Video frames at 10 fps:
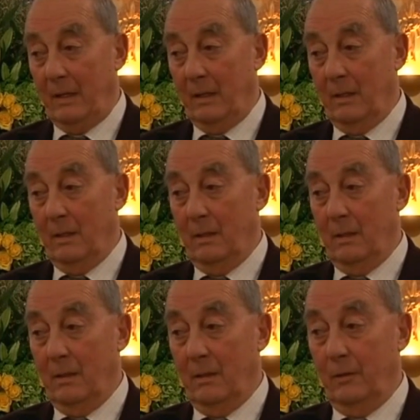
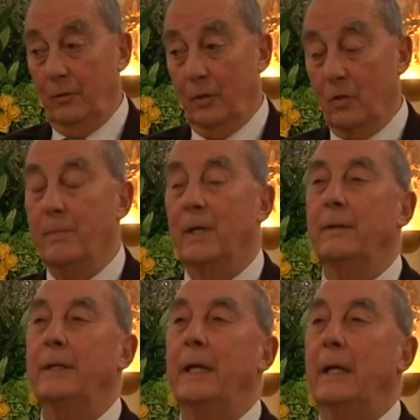euh, de
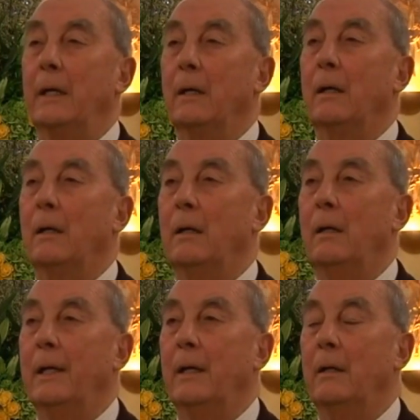commander
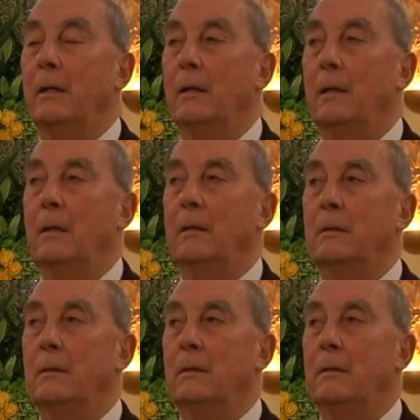euh, euh,